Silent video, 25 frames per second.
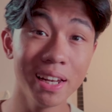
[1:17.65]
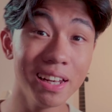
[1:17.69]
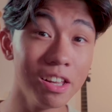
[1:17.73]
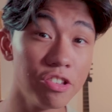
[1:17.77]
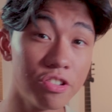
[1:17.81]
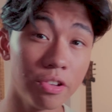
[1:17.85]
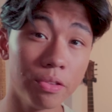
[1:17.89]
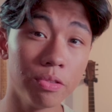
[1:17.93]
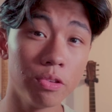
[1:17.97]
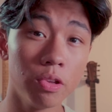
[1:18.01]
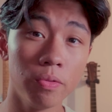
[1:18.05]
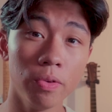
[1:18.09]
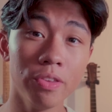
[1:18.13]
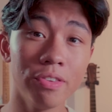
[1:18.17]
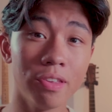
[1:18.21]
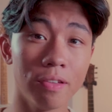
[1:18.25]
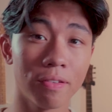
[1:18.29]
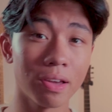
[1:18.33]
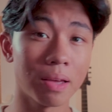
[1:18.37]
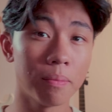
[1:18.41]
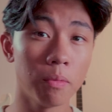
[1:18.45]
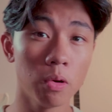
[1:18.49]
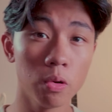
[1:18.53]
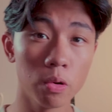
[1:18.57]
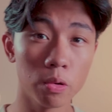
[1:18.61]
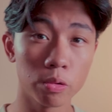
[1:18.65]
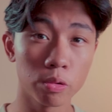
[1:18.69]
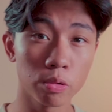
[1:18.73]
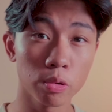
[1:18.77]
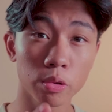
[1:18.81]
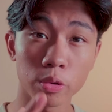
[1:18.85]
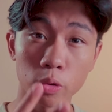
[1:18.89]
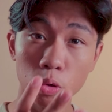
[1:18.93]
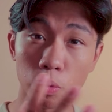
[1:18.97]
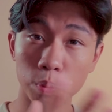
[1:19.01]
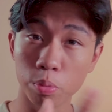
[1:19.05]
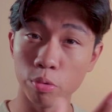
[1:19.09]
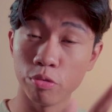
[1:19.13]
l'hygiène de vie c'est vrai le
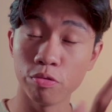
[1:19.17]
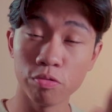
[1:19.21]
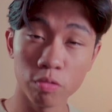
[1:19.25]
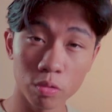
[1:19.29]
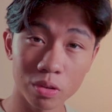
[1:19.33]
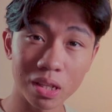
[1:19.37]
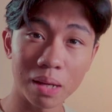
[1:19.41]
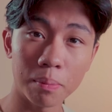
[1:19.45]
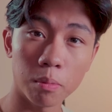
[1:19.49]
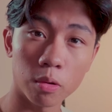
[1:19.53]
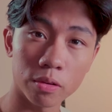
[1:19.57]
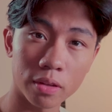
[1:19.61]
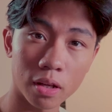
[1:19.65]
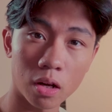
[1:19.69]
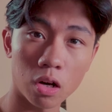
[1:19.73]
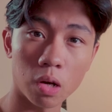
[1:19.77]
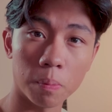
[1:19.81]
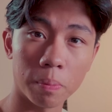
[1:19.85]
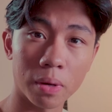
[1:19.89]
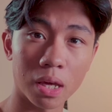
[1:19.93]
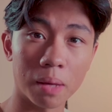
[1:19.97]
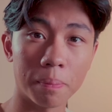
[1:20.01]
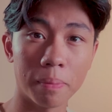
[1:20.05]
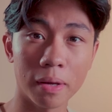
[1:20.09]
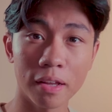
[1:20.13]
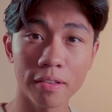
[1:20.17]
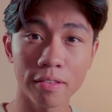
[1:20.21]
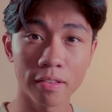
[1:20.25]
truc le plus fondamental en prépa,